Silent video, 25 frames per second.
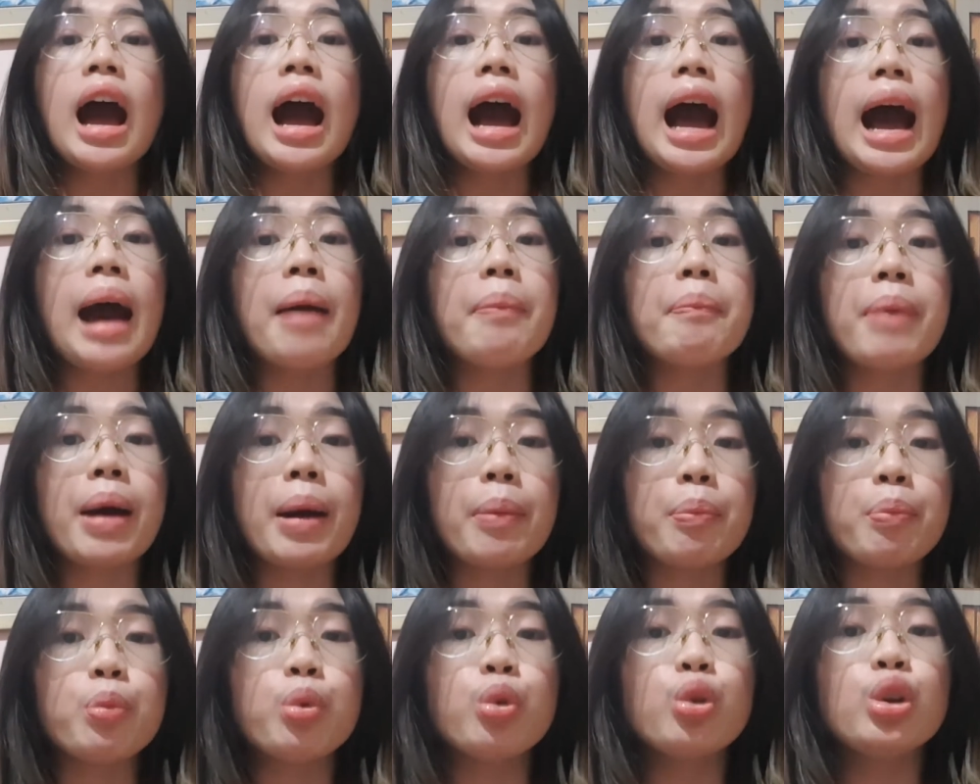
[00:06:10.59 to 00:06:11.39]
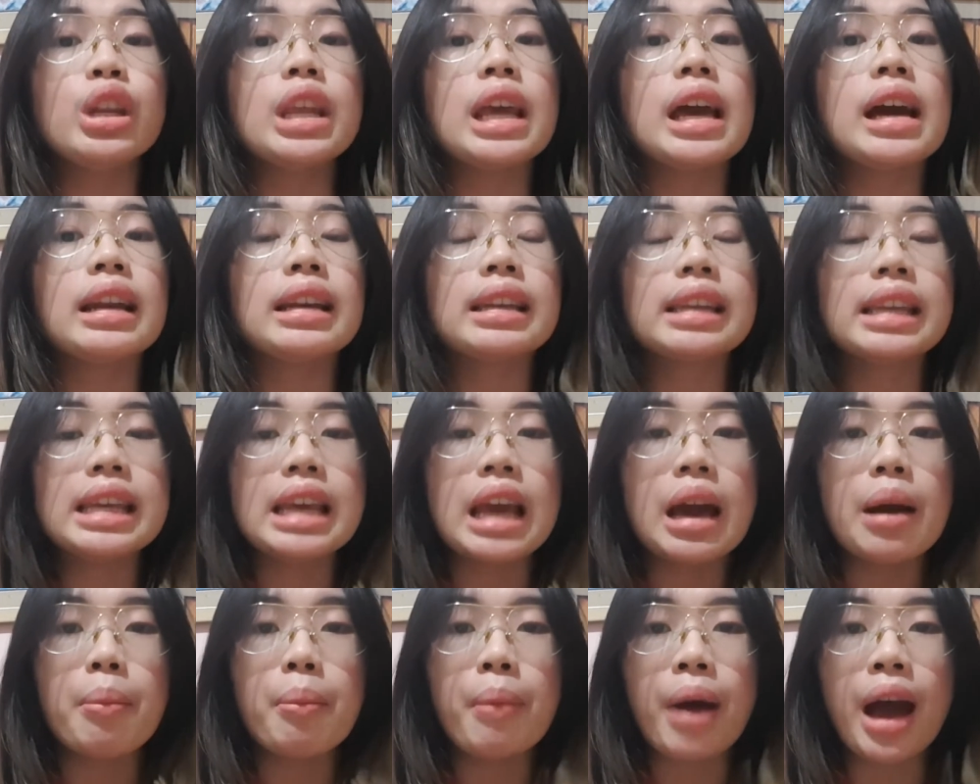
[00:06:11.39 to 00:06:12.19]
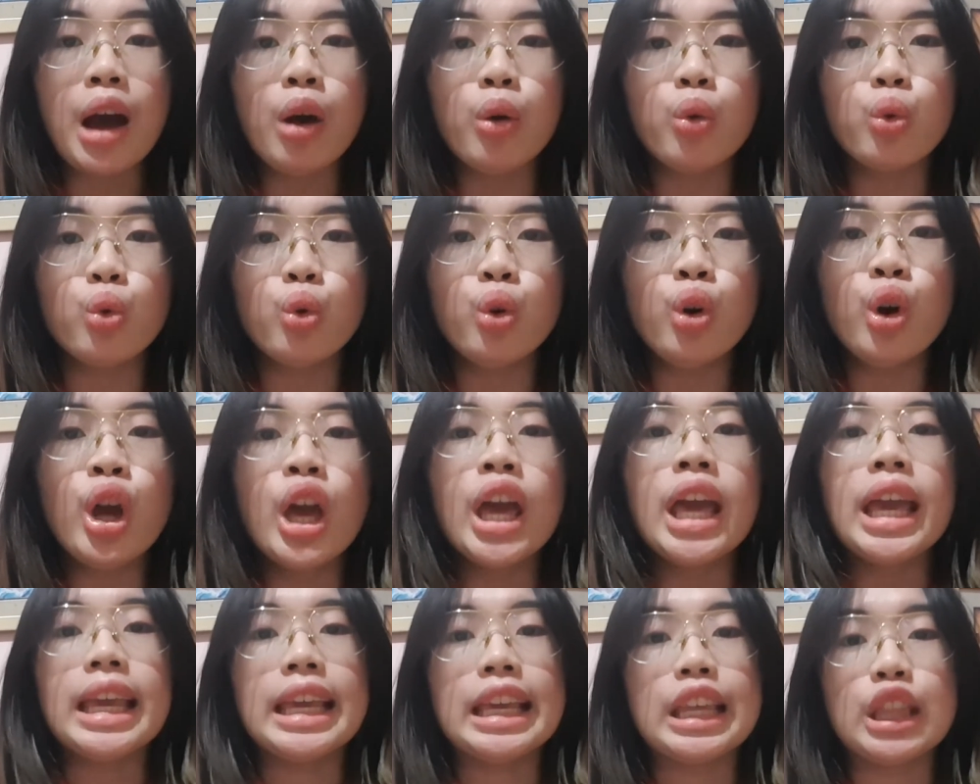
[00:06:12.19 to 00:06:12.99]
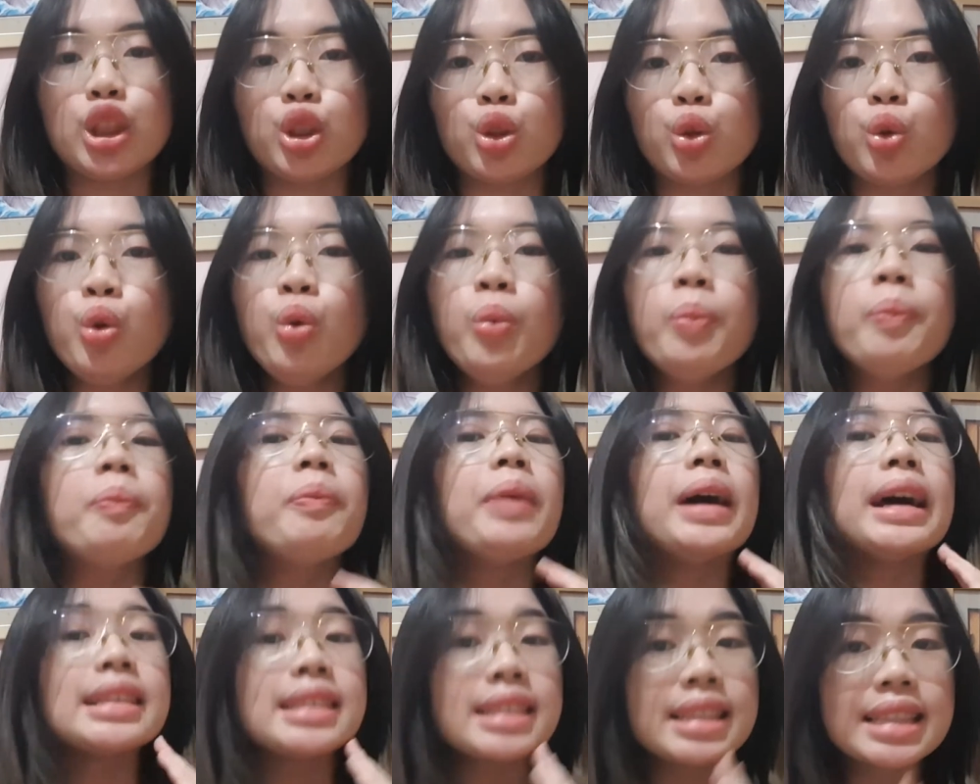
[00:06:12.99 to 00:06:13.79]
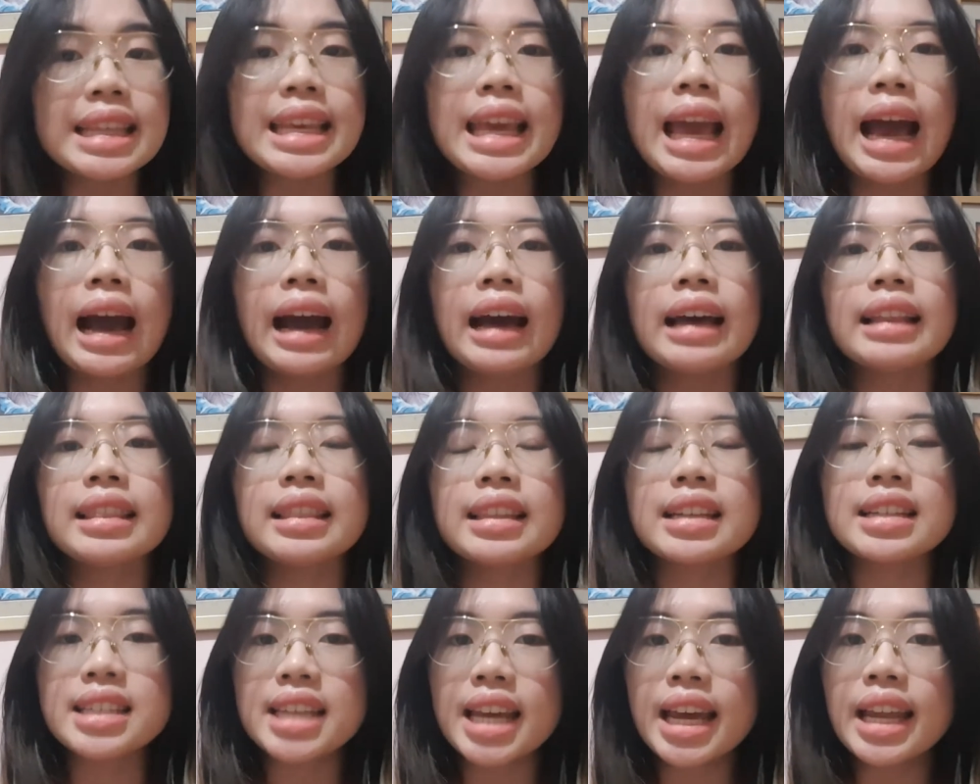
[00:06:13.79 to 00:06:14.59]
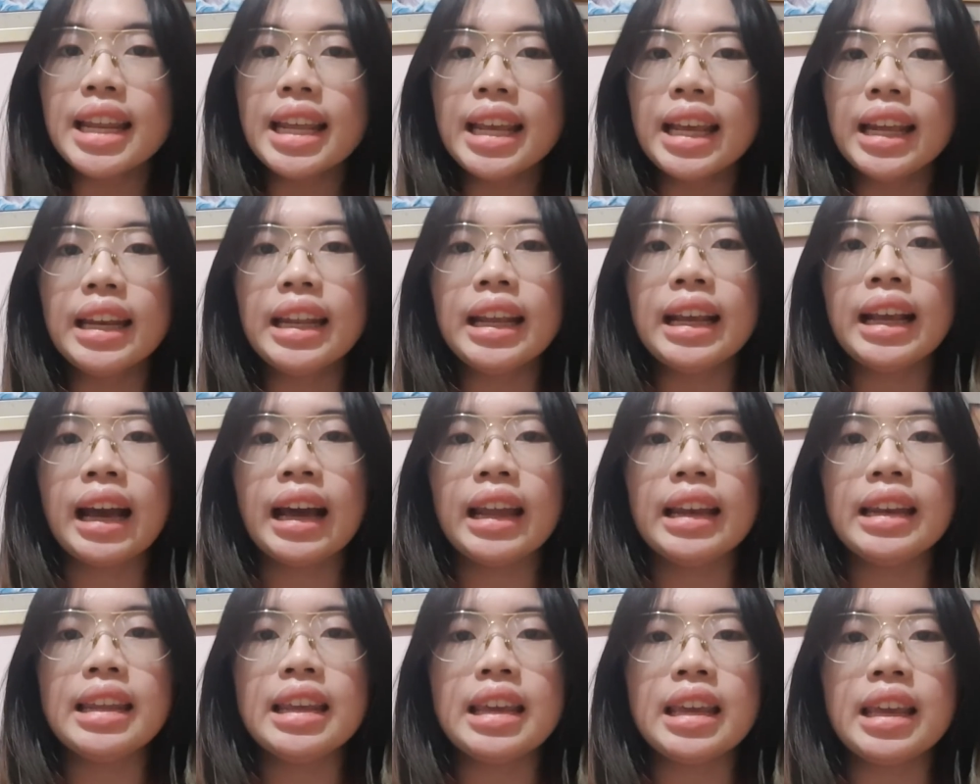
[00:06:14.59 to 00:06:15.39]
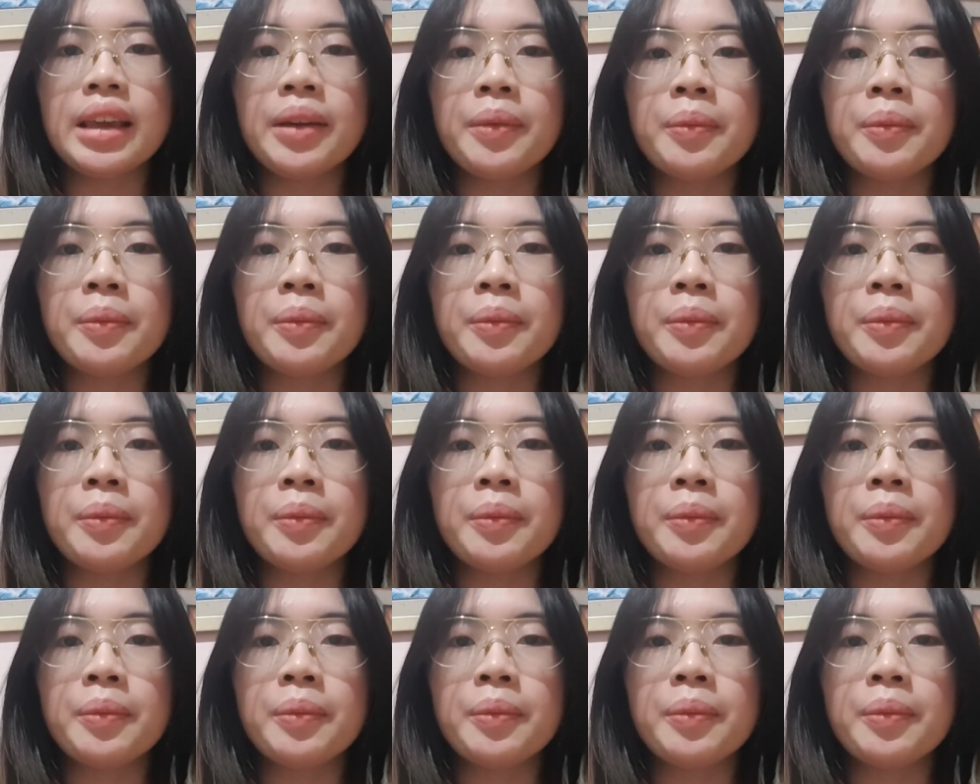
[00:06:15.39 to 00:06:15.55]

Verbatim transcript: Apapun yang dia mau itu pasti akan terjadi adik-adik.